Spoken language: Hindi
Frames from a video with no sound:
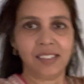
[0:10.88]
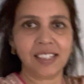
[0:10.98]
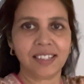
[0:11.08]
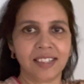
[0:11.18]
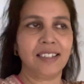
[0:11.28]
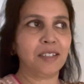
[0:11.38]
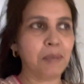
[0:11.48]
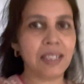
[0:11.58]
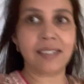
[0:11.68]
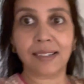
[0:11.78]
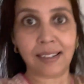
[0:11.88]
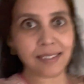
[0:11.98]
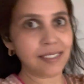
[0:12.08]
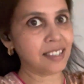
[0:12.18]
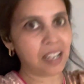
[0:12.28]
दिस इज़ माय सनग्लास
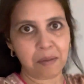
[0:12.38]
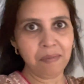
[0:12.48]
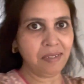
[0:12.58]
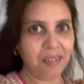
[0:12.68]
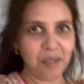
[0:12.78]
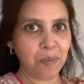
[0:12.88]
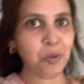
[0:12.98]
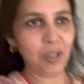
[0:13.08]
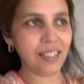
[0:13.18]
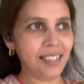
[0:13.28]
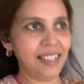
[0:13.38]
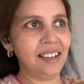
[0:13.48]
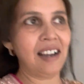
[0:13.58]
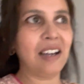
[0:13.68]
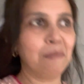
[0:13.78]
दिस टाइम भूले नहीं
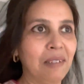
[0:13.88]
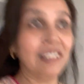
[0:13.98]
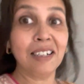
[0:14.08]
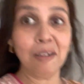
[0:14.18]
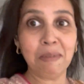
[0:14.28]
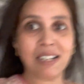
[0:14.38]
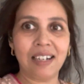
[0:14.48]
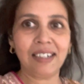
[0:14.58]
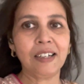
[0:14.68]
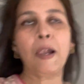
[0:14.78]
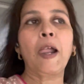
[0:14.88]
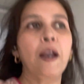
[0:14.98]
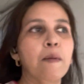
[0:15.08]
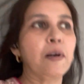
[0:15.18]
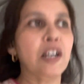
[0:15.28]
है आई एम लिटिल बिट लेट
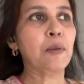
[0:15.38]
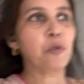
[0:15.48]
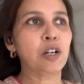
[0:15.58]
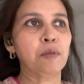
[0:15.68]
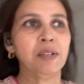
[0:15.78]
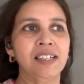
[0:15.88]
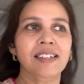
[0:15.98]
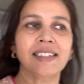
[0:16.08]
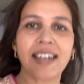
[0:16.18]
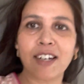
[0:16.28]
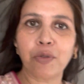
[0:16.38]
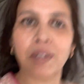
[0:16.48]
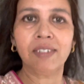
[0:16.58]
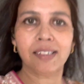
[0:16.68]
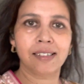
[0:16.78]
माय अपॉइंटमेंट इज़ एट
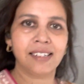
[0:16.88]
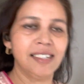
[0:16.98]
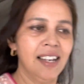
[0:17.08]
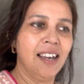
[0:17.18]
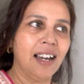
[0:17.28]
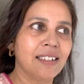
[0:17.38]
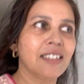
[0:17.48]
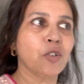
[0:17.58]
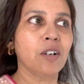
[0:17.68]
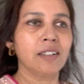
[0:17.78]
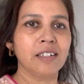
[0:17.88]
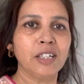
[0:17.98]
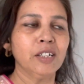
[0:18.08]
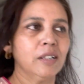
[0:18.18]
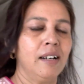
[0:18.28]
ट्वेल्व थर्टी एंड इज़
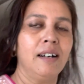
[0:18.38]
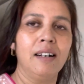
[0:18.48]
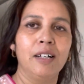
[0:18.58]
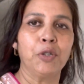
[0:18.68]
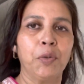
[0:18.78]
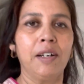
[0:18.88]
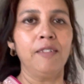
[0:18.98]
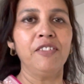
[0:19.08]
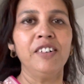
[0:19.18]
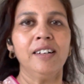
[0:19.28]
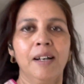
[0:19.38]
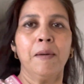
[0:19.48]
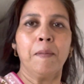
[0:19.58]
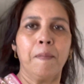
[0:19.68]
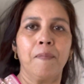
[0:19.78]
ऑलरेडी ट्वेल्व
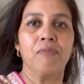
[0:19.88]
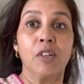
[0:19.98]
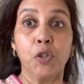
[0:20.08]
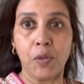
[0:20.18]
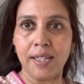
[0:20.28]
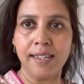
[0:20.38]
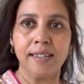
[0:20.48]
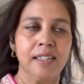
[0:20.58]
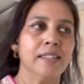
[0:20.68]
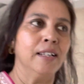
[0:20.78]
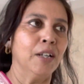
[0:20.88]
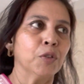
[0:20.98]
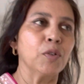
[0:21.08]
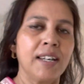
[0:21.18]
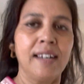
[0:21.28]
ट्वेंटी
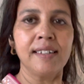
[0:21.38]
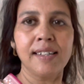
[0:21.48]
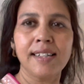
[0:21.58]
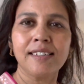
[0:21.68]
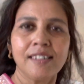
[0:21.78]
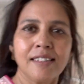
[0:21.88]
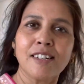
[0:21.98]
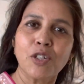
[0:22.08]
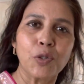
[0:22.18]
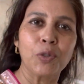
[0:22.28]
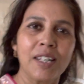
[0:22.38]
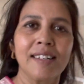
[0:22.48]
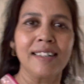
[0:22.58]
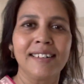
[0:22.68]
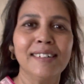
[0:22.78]
तो खैर यहाँ ज़्यादा डिस्टेंस होता
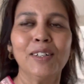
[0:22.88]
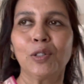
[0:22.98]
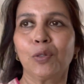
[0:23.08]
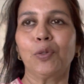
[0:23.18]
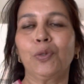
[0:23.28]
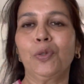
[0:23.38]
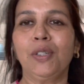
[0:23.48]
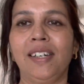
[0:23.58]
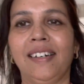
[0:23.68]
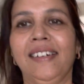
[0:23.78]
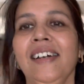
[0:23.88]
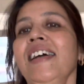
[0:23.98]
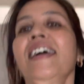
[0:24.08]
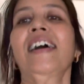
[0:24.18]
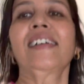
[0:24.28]
नहीं है तो हो जाएगा
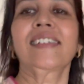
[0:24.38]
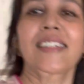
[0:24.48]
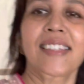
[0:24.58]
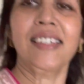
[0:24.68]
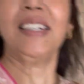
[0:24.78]
एंड जस्ट सी